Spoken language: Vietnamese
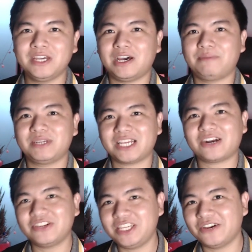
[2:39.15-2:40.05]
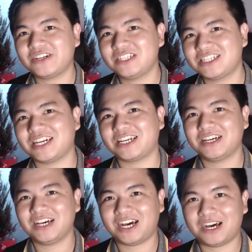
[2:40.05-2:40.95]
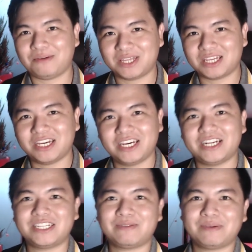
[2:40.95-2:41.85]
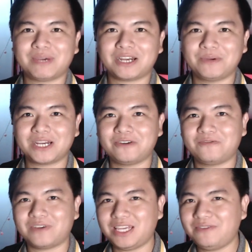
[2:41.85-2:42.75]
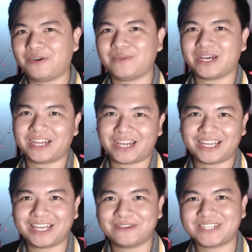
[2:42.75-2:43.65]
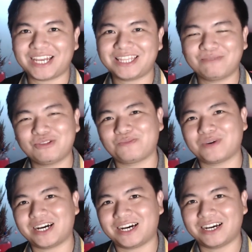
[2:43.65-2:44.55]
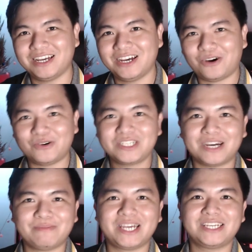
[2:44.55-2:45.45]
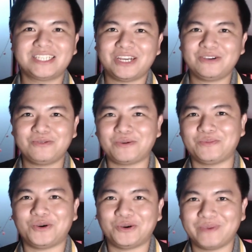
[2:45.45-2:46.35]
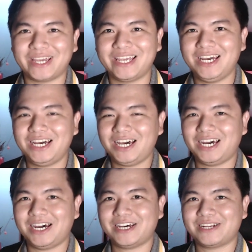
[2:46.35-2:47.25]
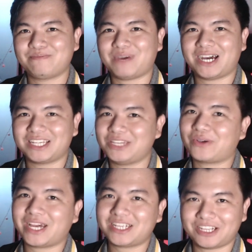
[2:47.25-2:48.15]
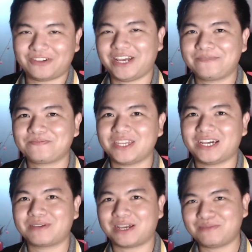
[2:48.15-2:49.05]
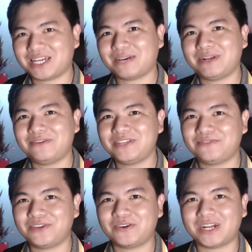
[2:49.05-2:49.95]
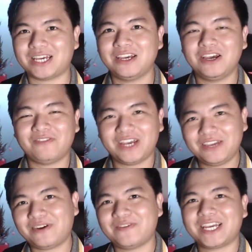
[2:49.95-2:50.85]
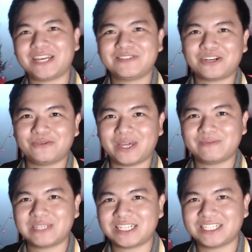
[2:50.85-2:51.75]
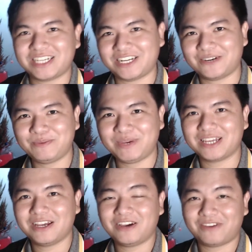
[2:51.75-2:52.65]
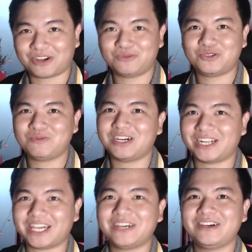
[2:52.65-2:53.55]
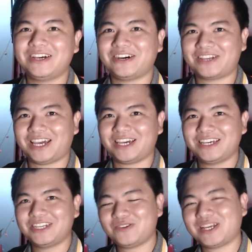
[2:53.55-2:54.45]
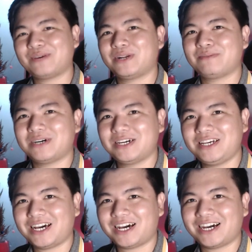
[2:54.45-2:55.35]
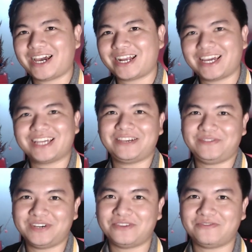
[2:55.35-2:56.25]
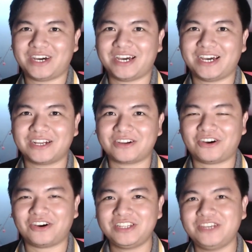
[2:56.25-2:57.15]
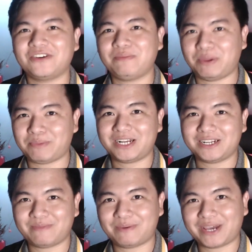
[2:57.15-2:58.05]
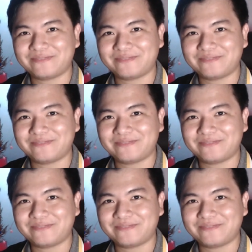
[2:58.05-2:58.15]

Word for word: à, Mình sẽ có nhiều cái chương trình à, mình thực hiện ở trong năm hai không hai không, và hy vọng là anh em sẽ tiếp tục à, hỗ trợ mình, sẽ ủng hộ mình à, bằng nhiều cách kiểu thế. à, Cảm ơn anh em đã xem video này, và hy vọng là anh em sẽ cùng tham gia chương trình đó với mình và cùng trúng thưởng nhé. Ok, chúc anh em một năm mới à, an khang thịnh vượng và có nhiều cái may mắn. Bye bye.